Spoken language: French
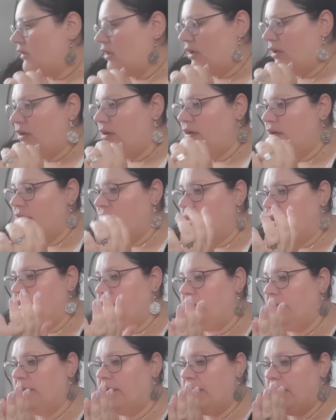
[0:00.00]
Euh,
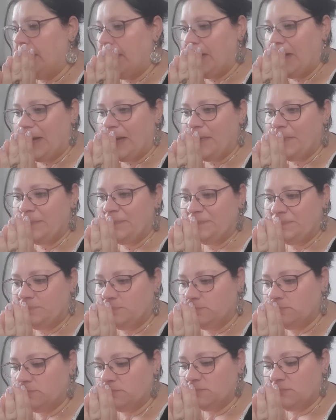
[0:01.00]
là, bah,
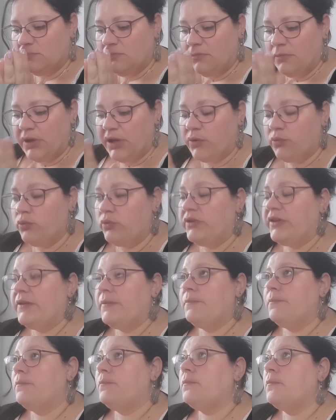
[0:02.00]

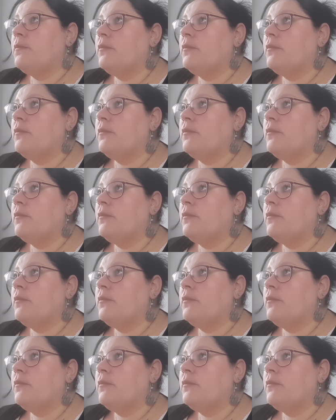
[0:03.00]
écoutez,